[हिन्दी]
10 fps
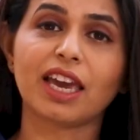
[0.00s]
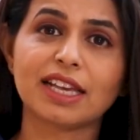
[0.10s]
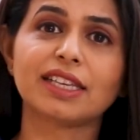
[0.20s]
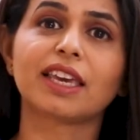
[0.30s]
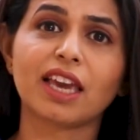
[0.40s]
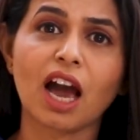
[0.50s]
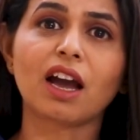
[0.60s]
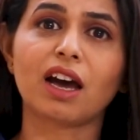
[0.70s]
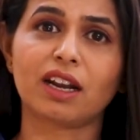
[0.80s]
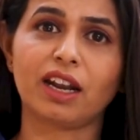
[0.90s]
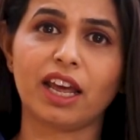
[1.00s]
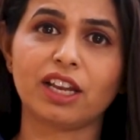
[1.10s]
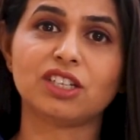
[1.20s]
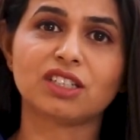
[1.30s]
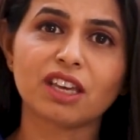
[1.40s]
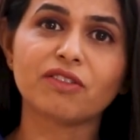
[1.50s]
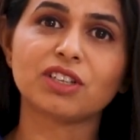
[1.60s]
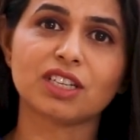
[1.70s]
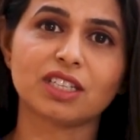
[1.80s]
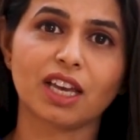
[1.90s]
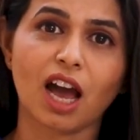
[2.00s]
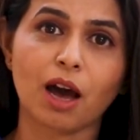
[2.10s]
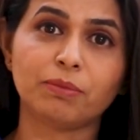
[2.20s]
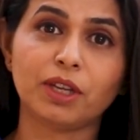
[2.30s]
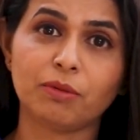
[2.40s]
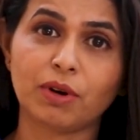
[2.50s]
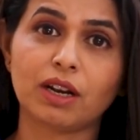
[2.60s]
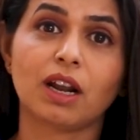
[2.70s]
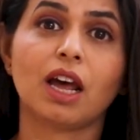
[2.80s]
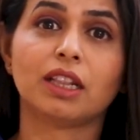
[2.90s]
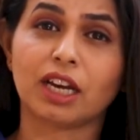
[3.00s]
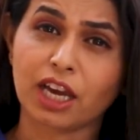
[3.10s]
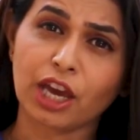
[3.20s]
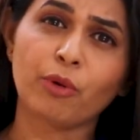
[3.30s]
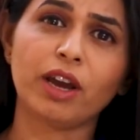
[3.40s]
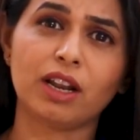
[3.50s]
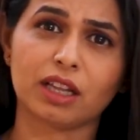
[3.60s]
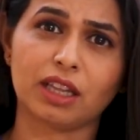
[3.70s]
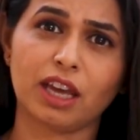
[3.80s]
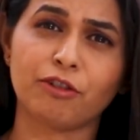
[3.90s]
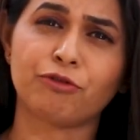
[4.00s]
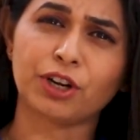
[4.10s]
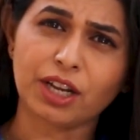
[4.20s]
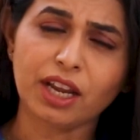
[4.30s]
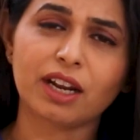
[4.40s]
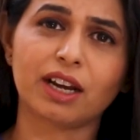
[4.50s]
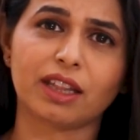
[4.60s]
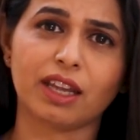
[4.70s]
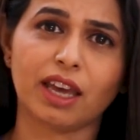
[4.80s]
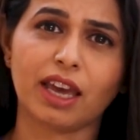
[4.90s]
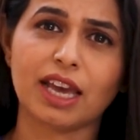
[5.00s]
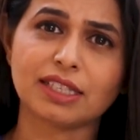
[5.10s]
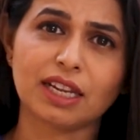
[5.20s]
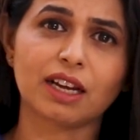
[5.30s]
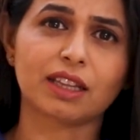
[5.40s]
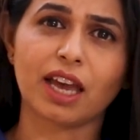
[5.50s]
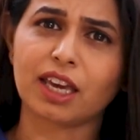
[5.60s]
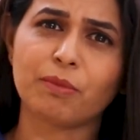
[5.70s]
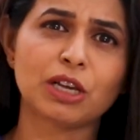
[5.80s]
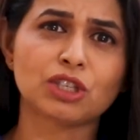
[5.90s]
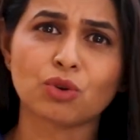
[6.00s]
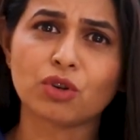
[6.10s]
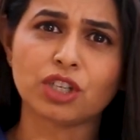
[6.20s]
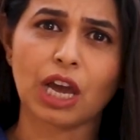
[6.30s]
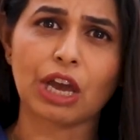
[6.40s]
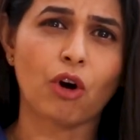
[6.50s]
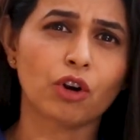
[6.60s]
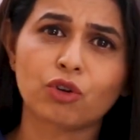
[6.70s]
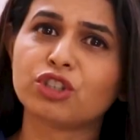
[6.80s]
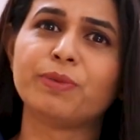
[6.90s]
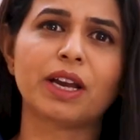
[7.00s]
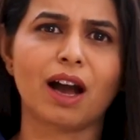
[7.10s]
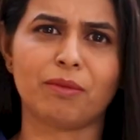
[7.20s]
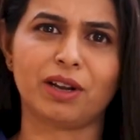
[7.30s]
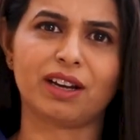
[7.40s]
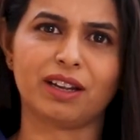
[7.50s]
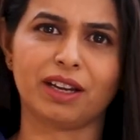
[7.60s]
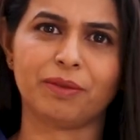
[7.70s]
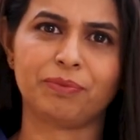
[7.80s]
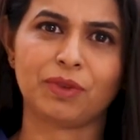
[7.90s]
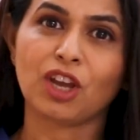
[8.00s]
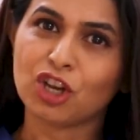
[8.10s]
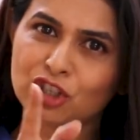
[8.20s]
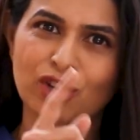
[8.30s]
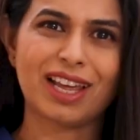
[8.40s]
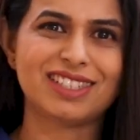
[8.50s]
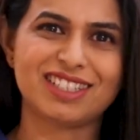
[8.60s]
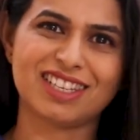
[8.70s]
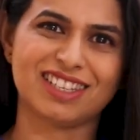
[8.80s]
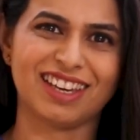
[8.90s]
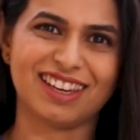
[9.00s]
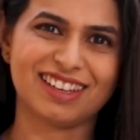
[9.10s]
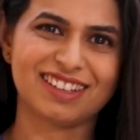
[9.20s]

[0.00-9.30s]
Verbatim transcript: कि ऐसे क्या कारण हैं जिसकी वजह से आप दिन भर थके हुए लगते हैं फटीक लगते हैं ऐसे लगता है कि बस सो जाए और कुछ भी काम ना करें सो लेट्स जस्ट सी